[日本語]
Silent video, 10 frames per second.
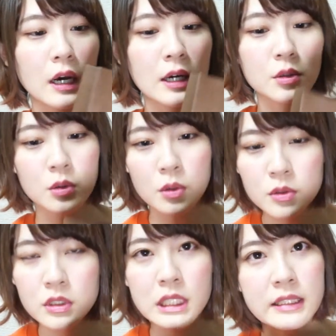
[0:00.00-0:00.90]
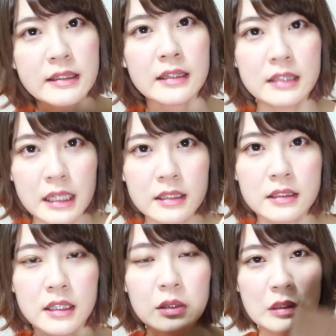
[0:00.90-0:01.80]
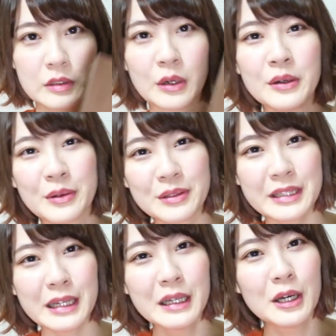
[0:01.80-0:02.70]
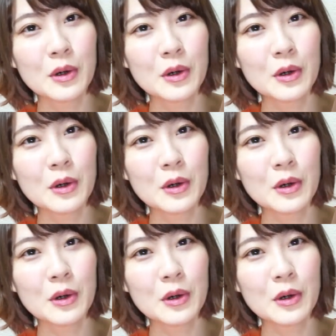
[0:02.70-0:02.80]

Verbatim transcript: あの本当に23点なのでそうこんな